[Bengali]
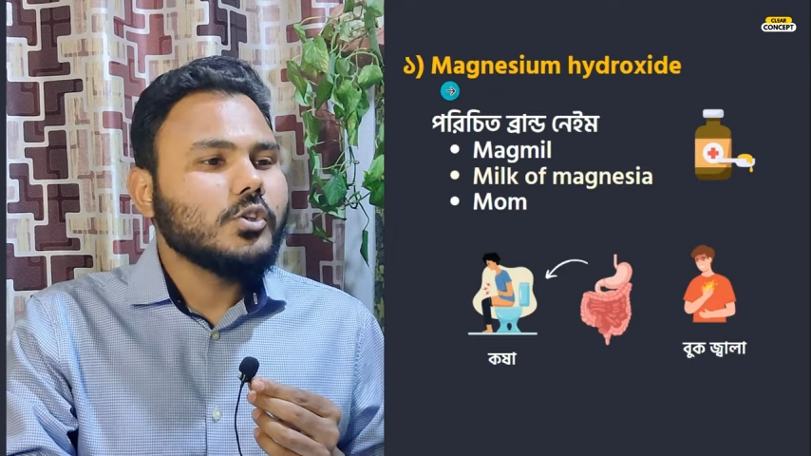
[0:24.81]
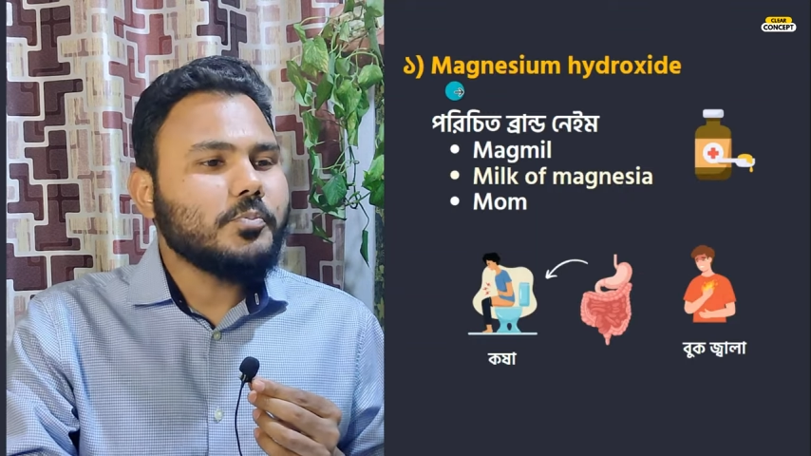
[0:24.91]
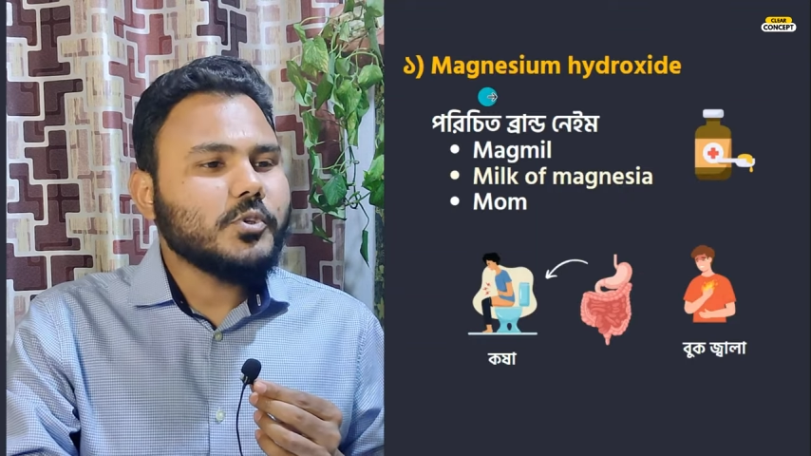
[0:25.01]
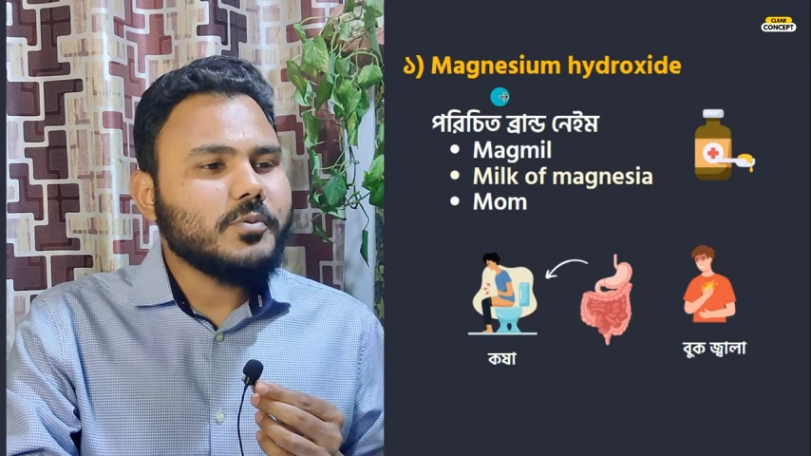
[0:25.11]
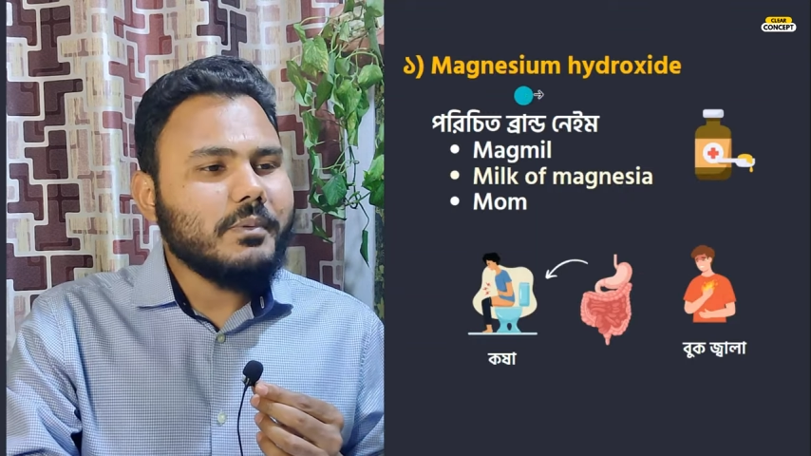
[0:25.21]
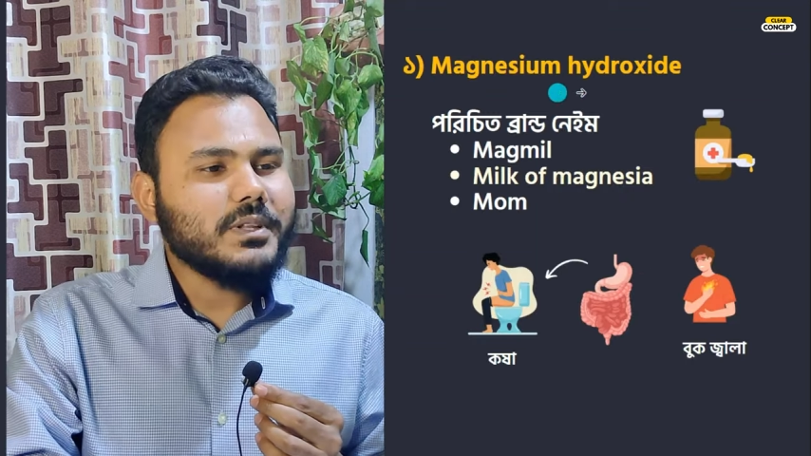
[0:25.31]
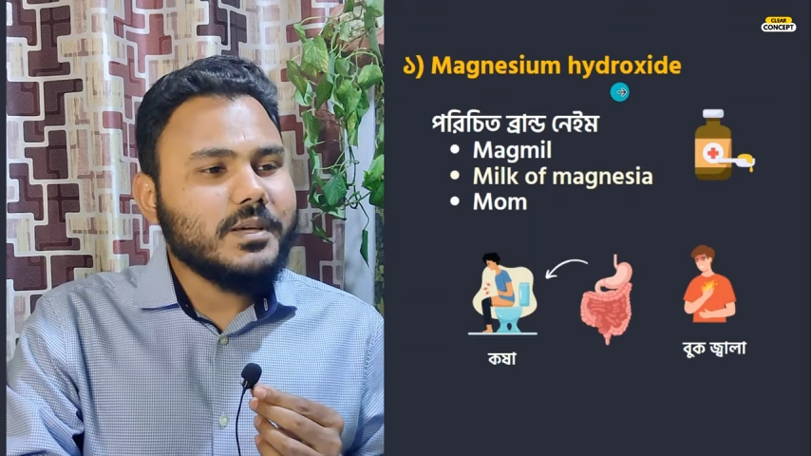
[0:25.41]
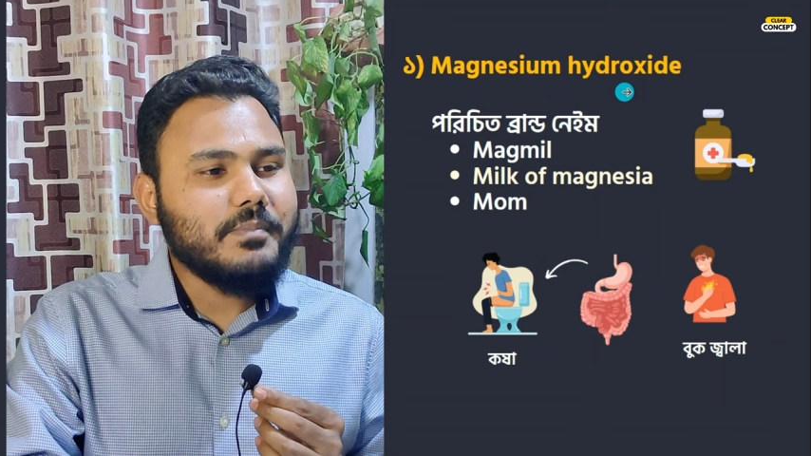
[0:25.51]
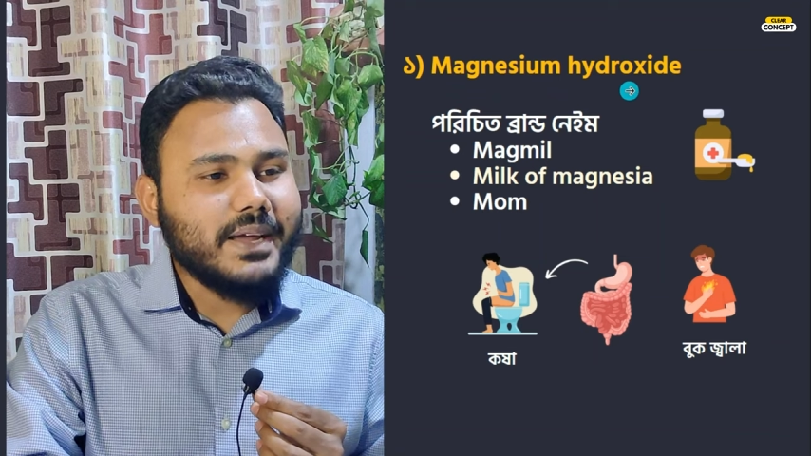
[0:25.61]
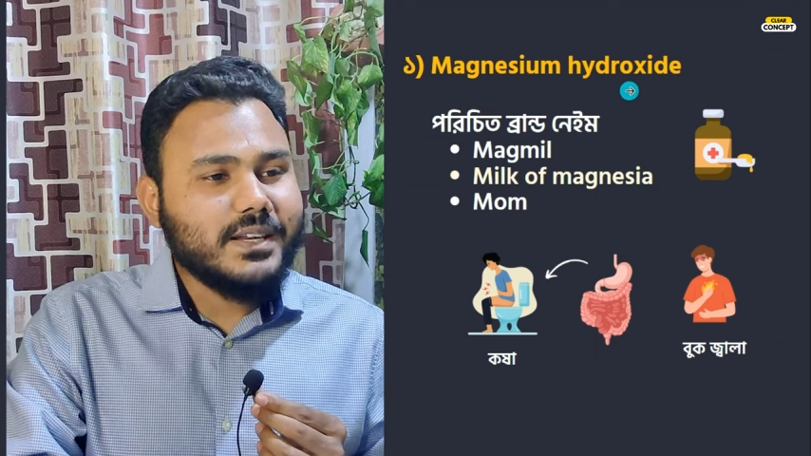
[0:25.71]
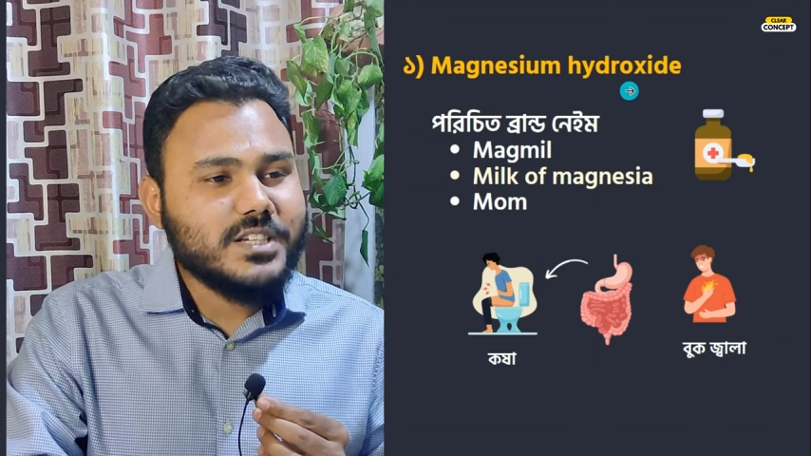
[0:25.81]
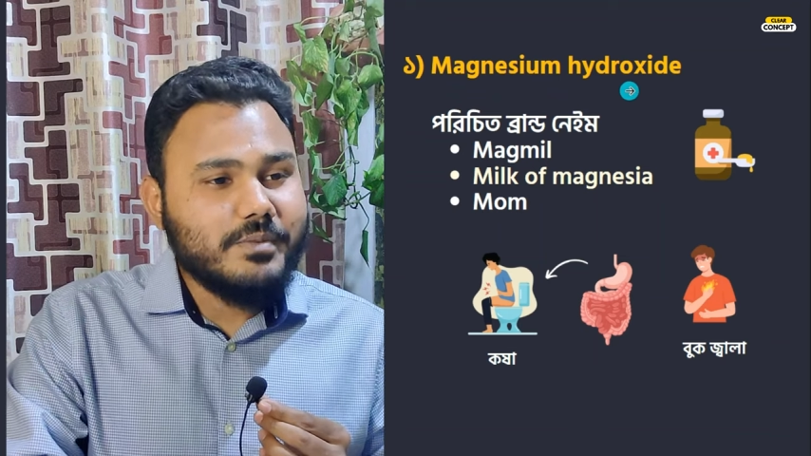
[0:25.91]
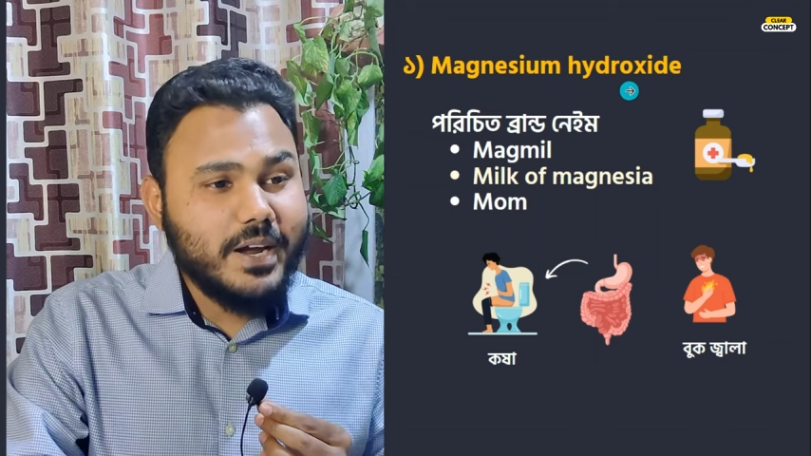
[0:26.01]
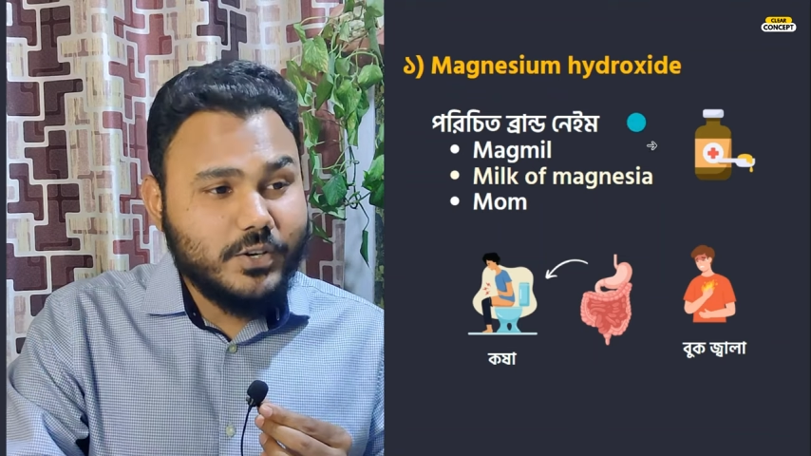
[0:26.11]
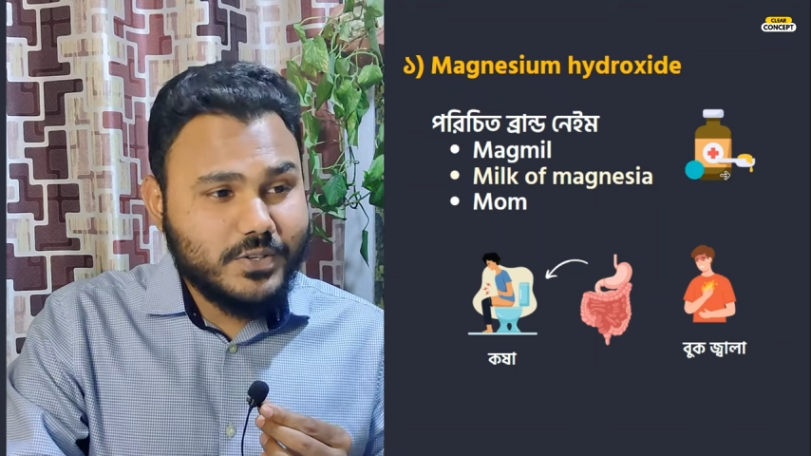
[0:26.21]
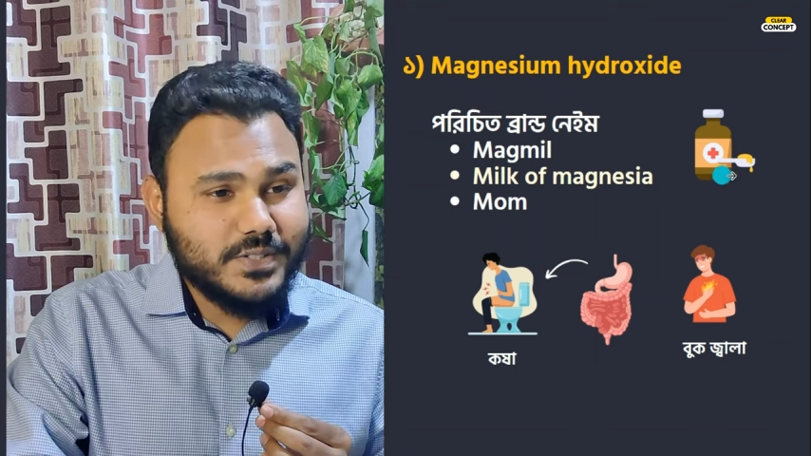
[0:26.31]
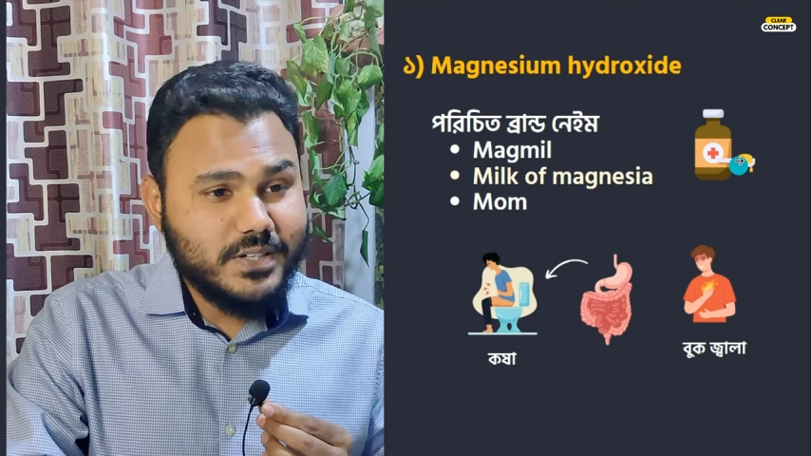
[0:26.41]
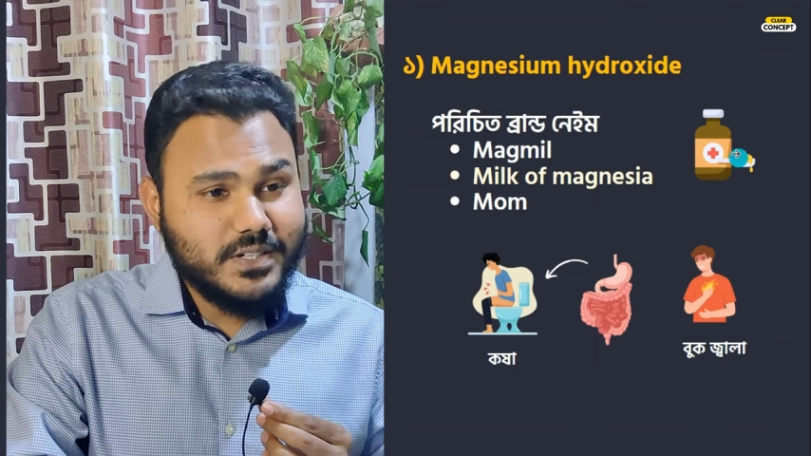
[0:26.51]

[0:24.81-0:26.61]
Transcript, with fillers: তো প্রথমে আমরা দেখি ম্যাগনেশিয়াম হাইড্রক্সাইড